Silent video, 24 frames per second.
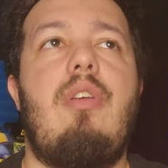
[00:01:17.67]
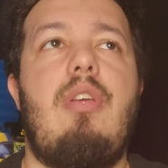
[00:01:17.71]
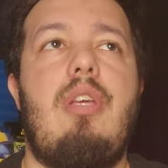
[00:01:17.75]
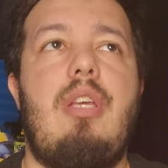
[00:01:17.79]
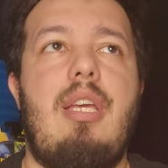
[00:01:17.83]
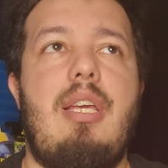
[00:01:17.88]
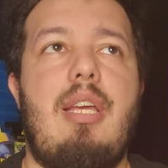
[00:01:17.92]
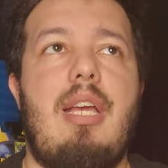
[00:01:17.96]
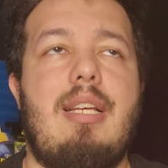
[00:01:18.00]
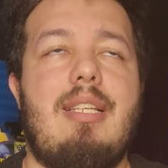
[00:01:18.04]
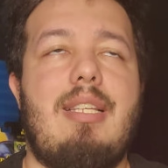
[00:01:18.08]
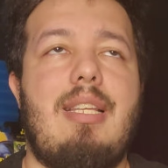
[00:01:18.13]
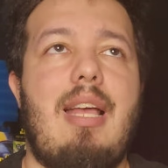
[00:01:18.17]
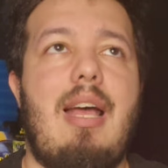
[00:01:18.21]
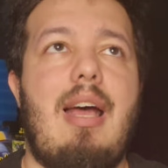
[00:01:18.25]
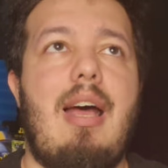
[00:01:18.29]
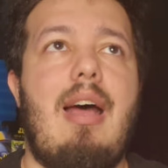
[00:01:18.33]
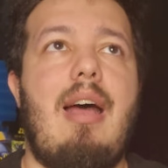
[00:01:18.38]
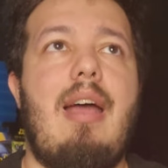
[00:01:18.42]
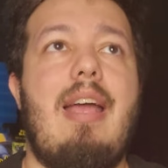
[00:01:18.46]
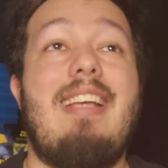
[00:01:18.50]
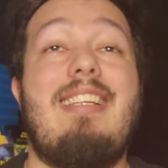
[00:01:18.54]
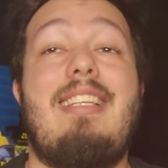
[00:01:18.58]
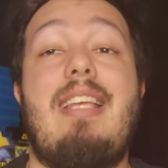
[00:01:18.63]
y
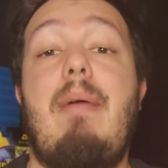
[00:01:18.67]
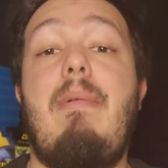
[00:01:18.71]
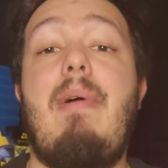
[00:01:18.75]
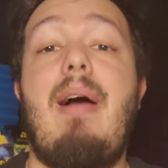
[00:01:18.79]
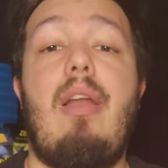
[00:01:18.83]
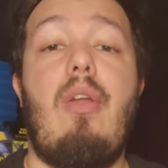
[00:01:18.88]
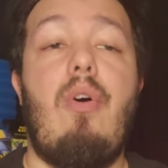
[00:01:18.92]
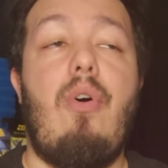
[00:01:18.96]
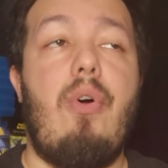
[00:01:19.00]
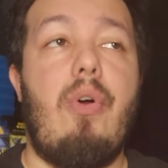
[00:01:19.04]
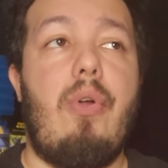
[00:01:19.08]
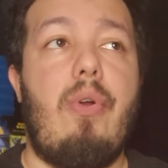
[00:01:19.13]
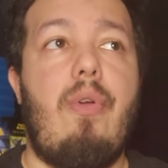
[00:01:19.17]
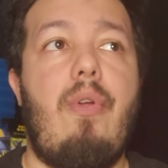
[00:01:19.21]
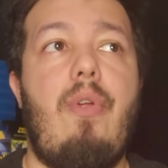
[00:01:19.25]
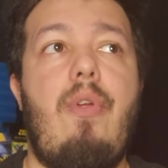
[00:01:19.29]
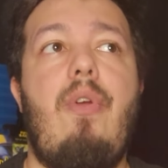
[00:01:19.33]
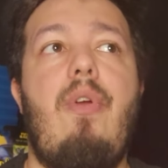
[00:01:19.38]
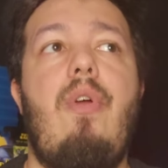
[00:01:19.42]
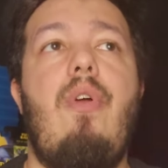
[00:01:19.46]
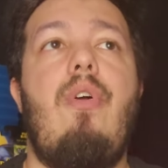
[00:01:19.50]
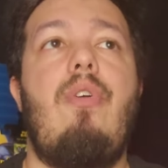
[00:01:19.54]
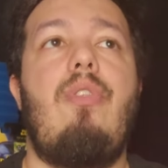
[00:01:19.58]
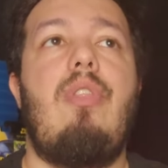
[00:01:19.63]
esa, ese valor
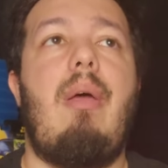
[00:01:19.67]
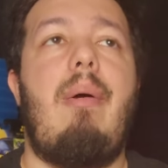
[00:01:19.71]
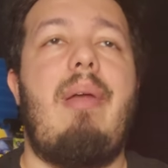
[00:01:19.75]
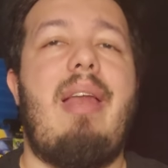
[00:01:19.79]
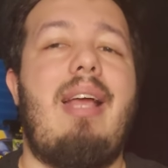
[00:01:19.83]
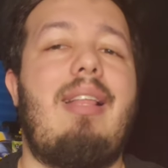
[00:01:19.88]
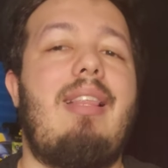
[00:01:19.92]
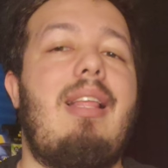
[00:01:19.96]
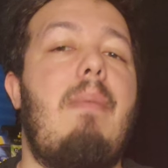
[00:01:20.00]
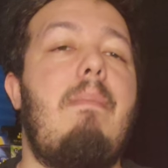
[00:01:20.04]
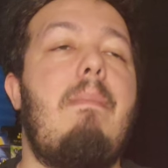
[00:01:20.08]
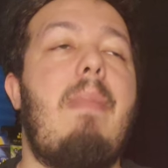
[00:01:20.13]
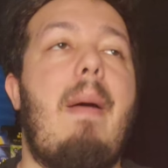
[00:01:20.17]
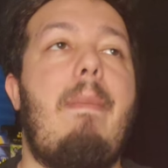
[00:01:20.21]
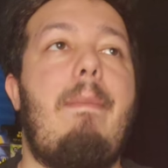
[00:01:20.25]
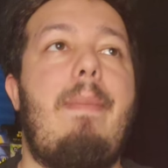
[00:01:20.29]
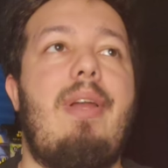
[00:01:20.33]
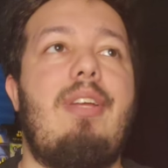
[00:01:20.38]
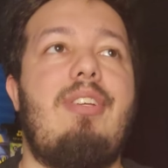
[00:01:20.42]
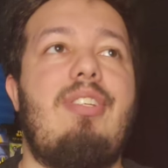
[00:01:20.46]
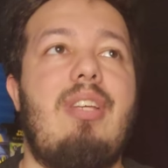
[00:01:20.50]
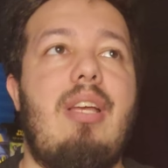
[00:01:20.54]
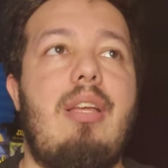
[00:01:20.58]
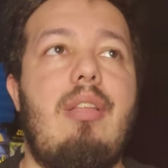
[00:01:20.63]
debería estar más
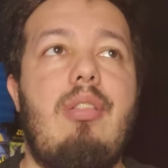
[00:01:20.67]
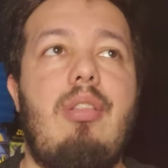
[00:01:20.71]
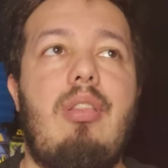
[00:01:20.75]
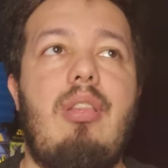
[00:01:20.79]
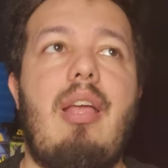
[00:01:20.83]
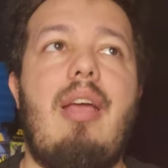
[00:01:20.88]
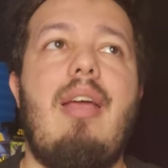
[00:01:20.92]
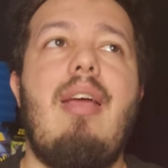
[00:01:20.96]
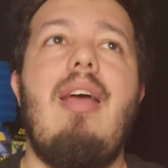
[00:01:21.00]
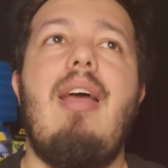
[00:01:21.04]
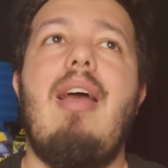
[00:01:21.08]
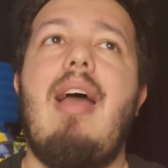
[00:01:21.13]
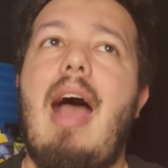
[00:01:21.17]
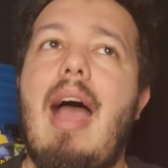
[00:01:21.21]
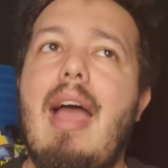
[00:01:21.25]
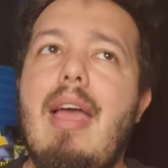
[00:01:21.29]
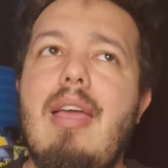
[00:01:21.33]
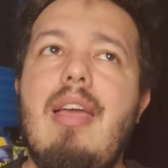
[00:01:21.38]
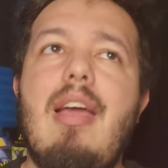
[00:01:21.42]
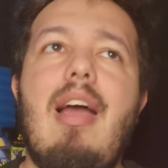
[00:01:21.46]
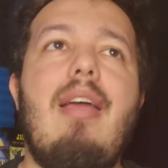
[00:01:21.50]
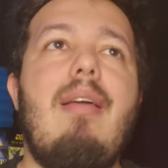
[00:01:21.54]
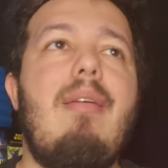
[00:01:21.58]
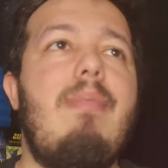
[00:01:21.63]
presente.
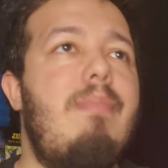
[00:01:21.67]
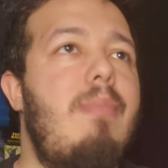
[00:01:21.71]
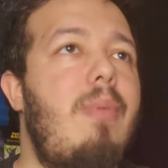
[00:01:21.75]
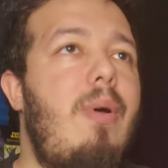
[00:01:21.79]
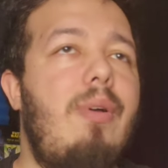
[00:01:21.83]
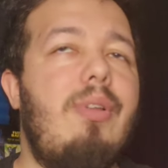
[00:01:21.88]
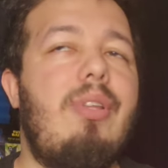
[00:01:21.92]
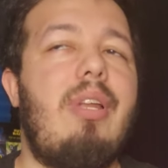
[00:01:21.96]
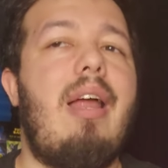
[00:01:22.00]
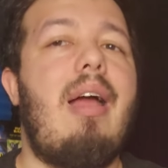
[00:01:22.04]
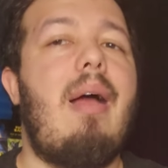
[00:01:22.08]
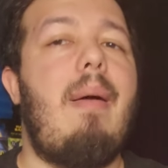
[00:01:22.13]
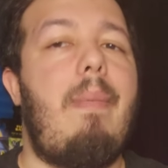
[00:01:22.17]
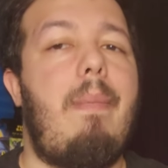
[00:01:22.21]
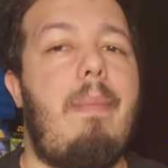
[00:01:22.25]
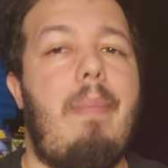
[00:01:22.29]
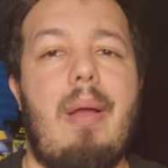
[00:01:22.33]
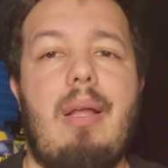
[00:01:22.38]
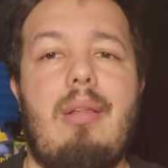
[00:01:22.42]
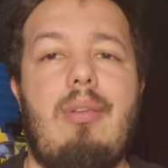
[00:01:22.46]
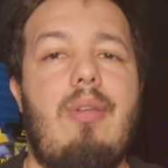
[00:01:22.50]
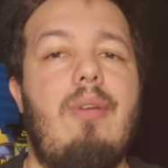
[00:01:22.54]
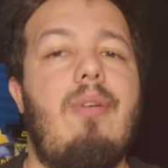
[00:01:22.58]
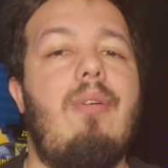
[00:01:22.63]
Hay, hay dos o tres
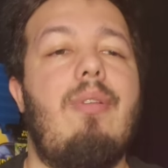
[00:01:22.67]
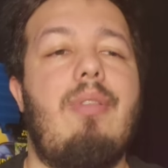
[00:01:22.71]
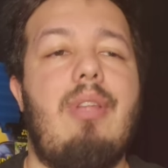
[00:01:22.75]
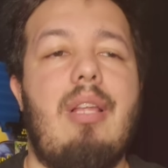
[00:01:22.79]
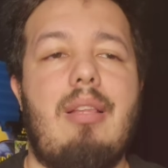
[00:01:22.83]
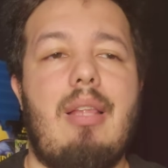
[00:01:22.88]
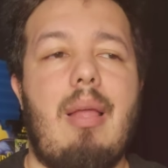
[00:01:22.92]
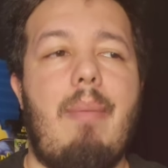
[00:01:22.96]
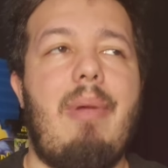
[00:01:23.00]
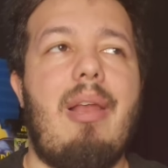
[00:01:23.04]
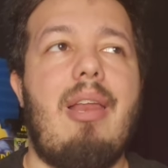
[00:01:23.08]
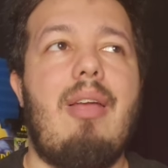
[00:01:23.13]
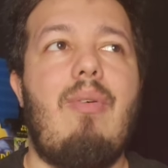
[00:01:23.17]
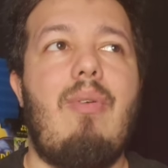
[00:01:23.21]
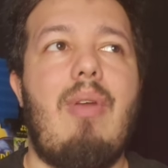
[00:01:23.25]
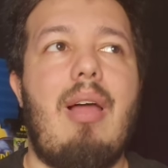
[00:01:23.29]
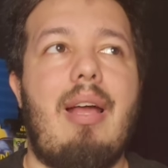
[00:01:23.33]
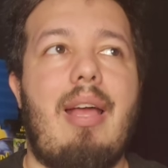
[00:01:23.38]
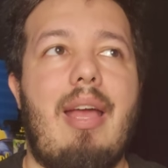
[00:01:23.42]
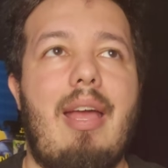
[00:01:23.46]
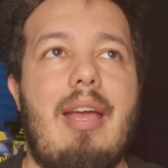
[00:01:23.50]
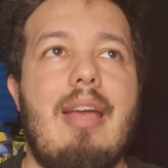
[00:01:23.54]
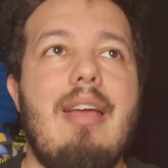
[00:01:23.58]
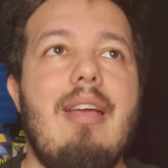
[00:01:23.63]
aspectos de esta
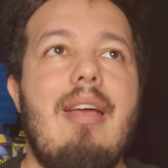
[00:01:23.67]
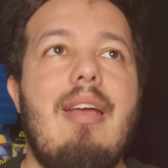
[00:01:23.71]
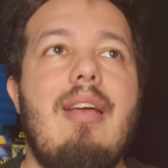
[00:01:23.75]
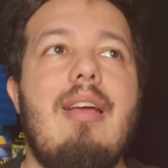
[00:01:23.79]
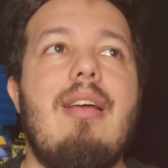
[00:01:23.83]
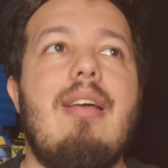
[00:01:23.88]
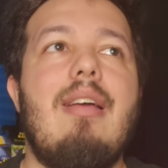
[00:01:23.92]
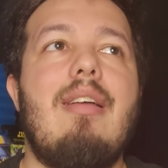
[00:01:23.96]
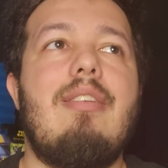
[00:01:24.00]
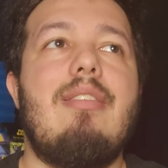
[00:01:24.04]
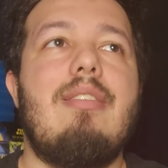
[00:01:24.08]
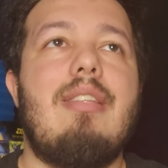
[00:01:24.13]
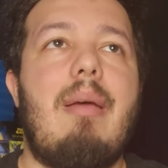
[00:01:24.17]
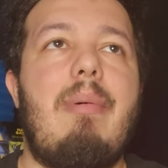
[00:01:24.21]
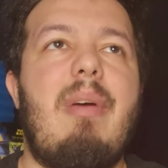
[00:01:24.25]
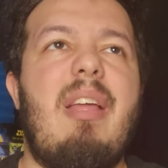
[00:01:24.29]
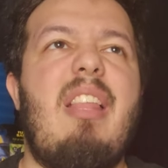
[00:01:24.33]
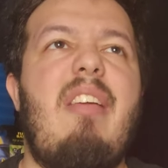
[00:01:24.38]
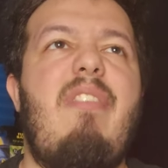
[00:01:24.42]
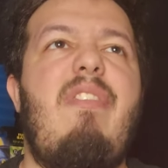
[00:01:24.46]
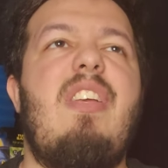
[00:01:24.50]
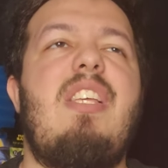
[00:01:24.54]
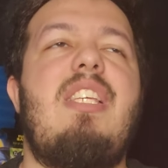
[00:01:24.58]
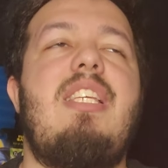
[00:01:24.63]
película que se
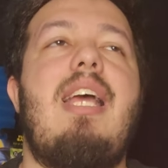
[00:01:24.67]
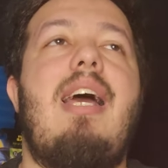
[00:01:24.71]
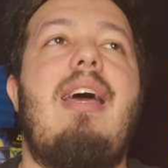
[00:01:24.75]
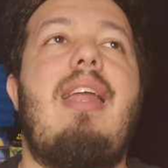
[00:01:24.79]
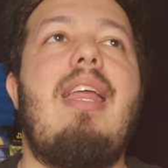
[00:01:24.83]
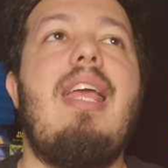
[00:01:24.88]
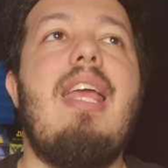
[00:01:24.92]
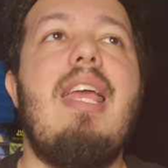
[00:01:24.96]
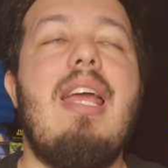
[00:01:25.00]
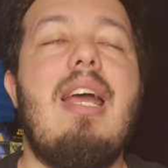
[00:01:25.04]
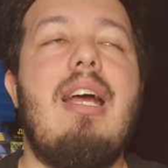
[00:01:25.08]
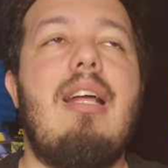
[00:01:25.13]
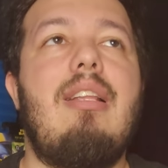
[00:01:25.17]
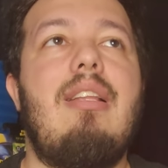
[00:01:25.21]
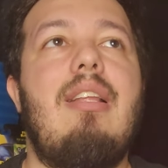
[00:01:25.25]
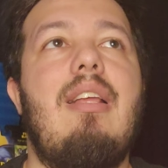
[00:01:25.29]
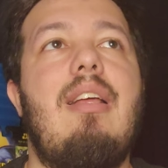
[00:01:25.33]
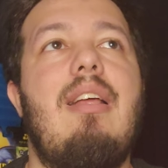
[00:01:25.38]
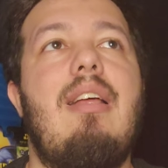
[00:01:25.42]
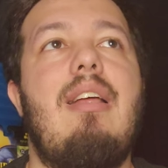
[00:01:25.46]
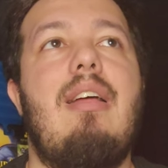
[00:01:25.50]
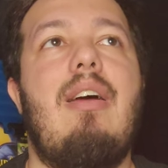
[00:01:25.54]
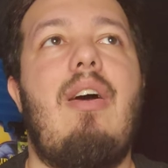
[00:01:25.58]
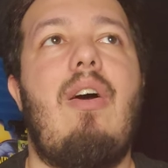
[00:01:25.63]

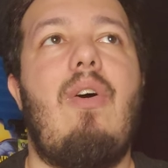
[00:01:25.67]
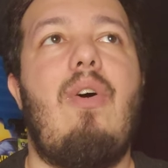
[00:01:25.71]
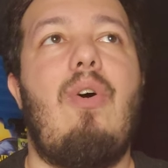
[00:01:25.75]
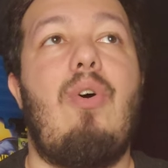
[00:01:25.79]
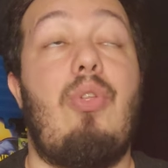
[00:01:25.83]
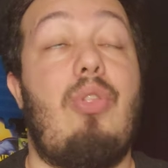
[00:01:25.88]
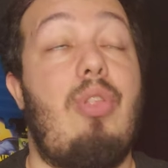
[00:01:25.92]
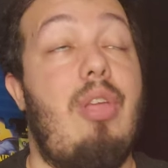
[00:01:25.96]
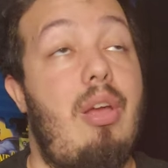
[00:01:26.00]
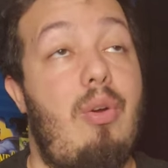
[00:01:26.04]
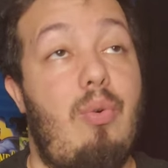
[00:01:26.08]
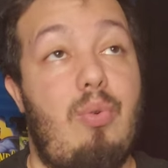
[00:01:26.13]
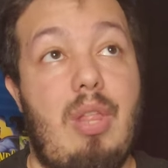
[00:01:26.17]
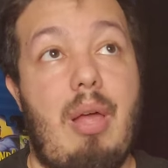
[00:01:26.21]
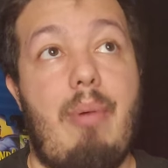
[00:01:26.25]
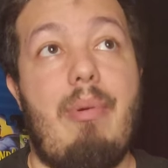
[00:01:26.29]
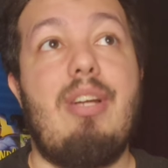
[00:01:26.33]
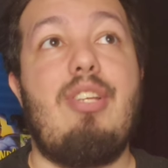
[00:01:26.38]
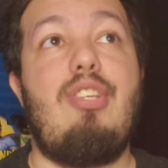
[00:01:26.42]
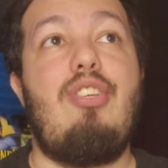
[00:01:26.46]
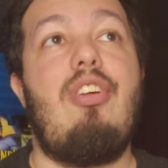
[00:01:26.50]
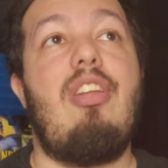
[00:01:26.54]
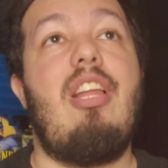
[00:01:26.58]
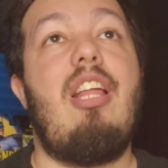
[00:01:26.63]
beneficiarían o de una
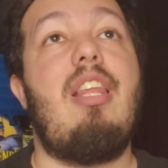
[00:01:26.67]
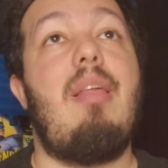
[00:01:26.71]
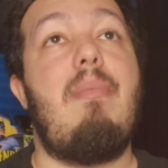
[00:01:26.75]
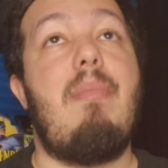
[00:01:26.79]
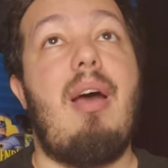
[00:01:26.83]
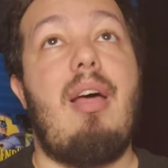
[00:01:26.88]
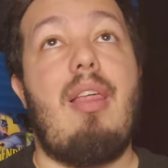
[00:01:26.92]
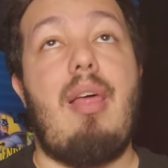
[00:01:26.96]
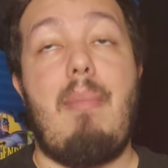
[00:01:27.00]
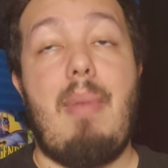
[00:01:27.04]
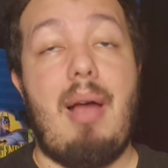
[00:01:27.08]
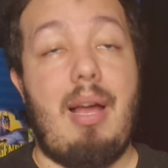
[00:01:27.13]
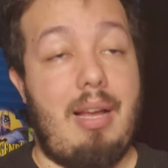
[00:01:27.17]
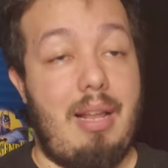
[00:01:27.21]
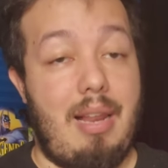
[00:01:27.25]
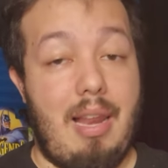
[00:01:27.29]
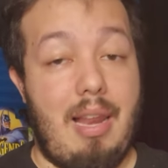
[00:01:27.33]
versión animada más,